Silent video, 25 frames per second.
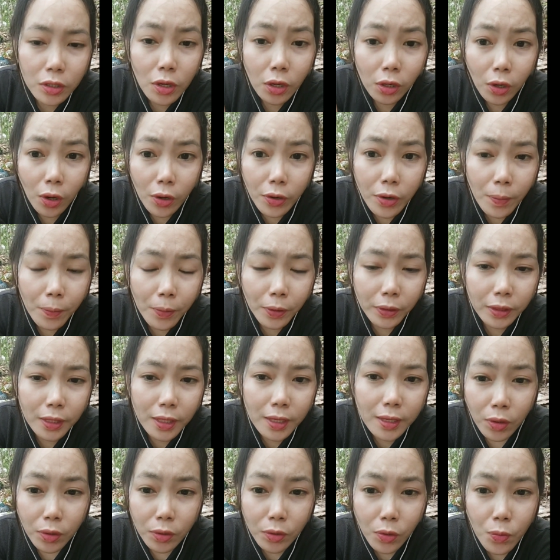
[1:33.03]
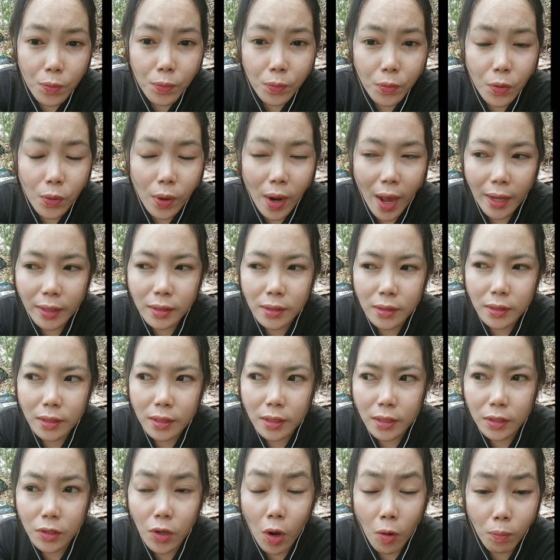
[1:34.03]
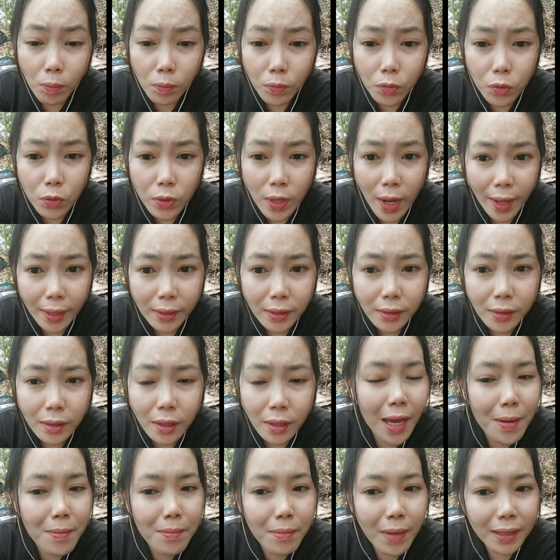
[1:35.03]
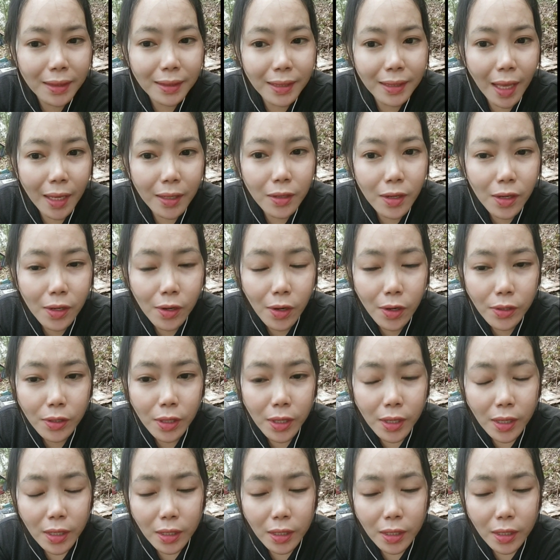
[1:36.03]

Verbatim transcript: iolo nepotih nga rumbungan di gombunan manta dahilo